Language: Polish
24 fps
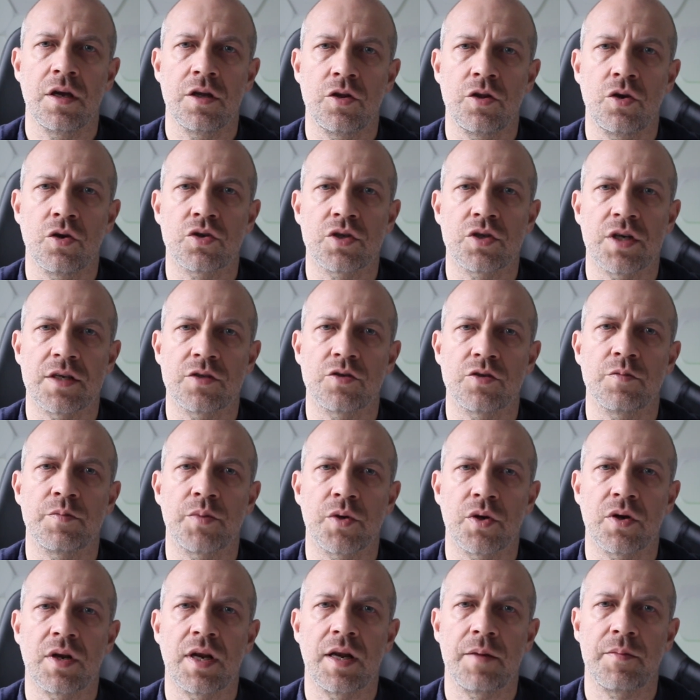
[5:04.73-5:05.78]
do czasu
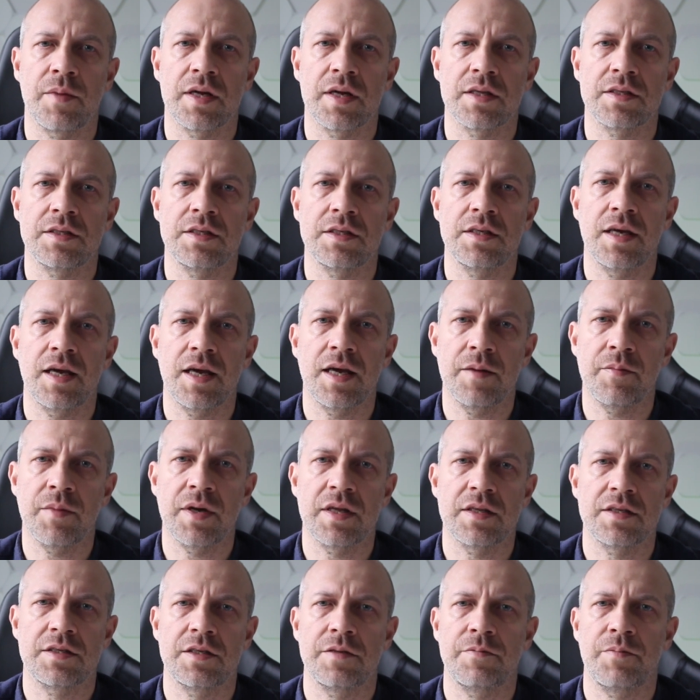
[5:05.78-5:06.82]
proklamacji
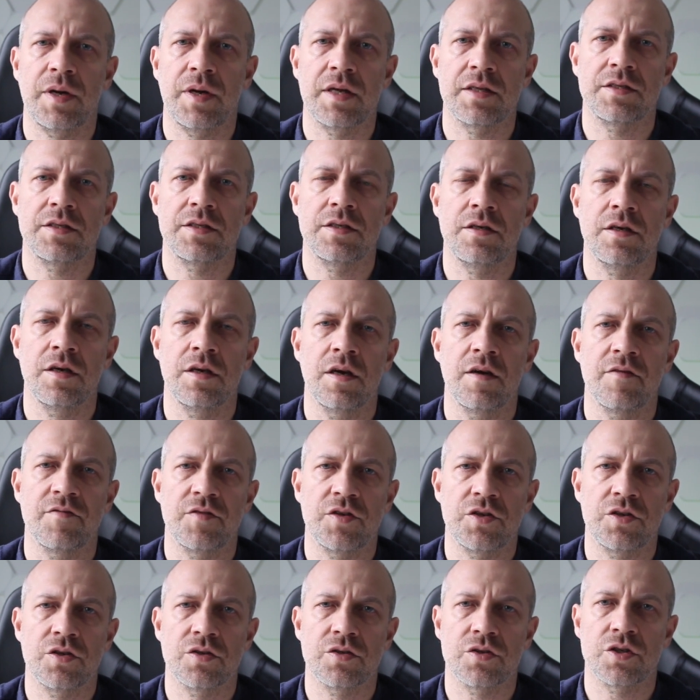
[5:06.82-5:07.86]
emancypacji w
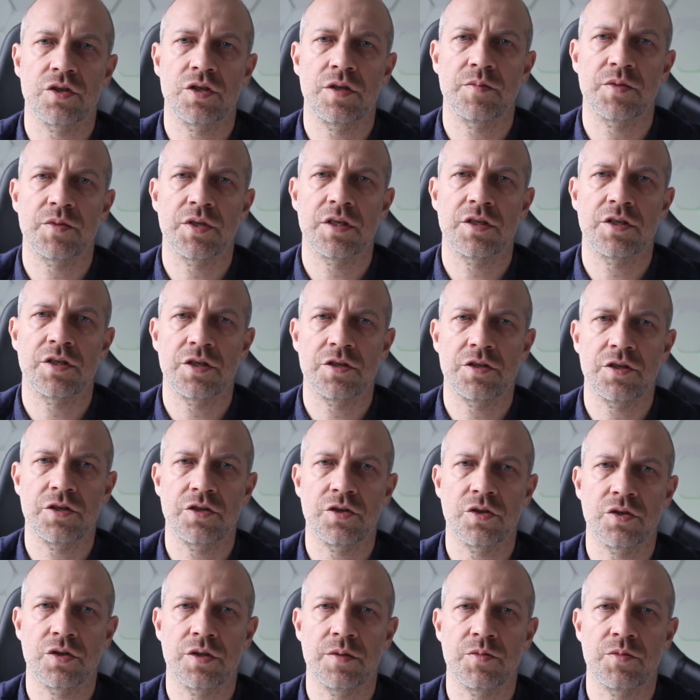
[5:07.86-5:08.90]

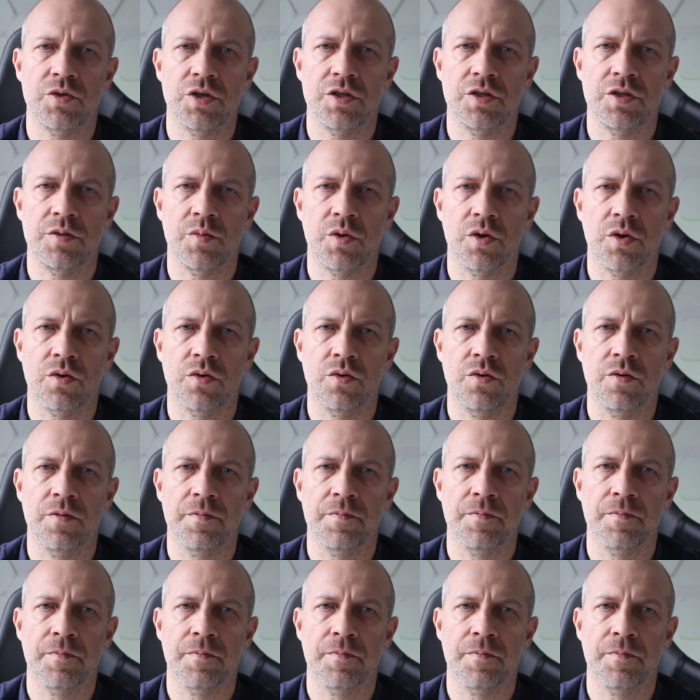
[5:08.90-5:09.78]
1863 roku.